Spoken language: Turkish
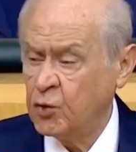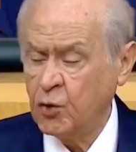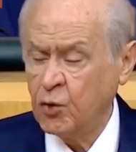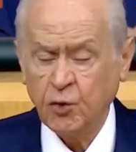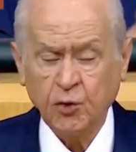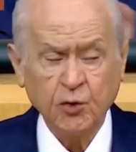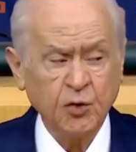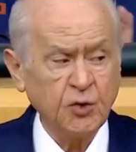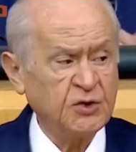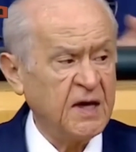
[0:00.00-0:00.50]

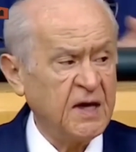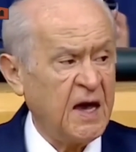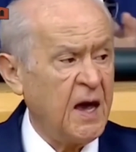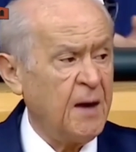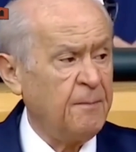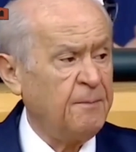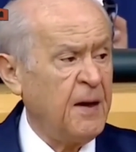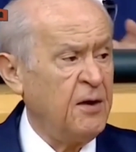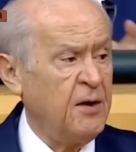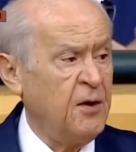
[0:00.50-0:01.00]
Bugünkü
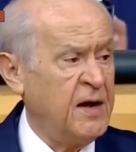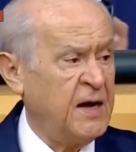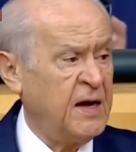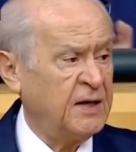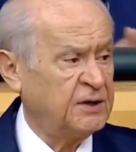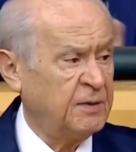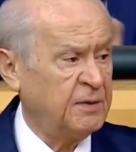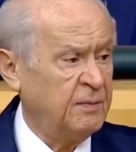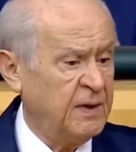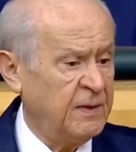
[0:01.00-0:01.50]
CHP
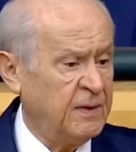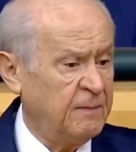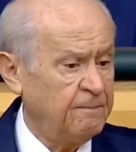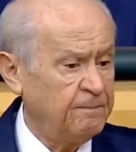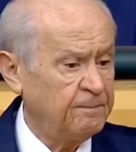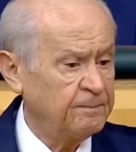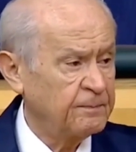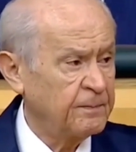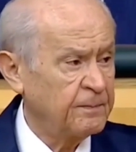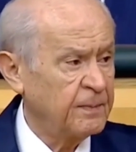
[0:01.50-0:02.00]
yönetimi
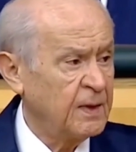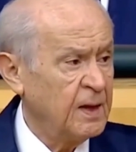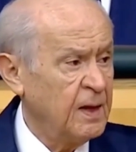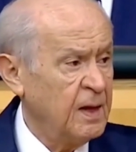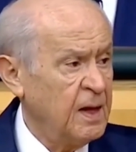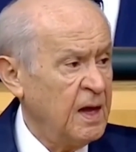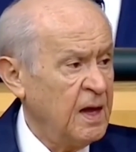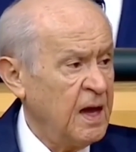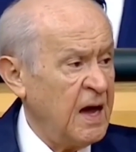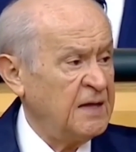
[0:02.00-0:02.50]

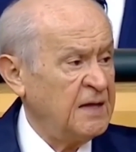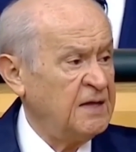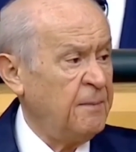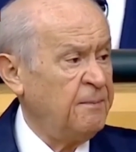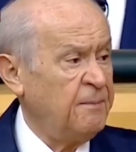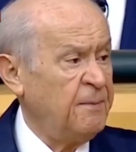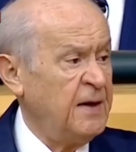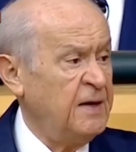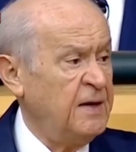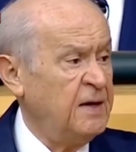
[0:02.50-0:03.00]

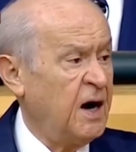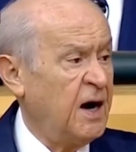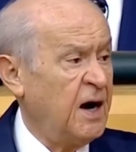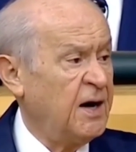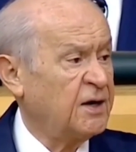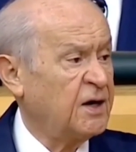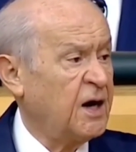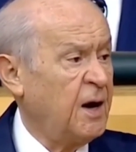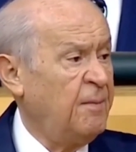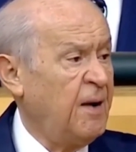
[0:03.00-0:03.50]

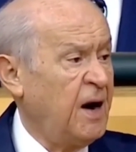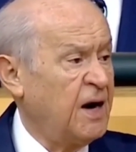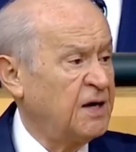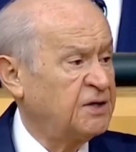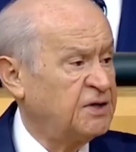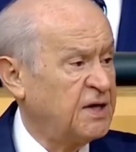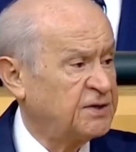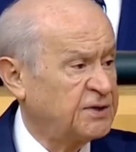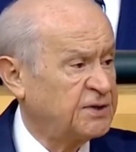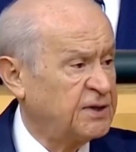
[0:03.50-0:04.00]
HDP'nin arka
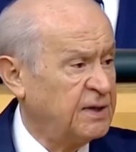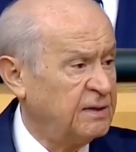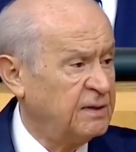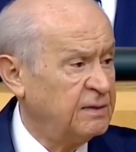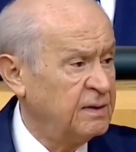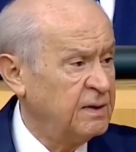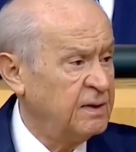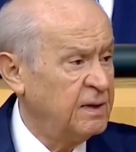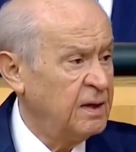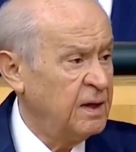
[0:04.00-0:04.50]

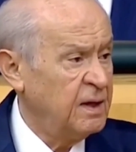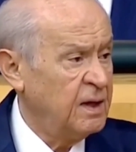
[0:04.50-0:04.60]
bahçesi,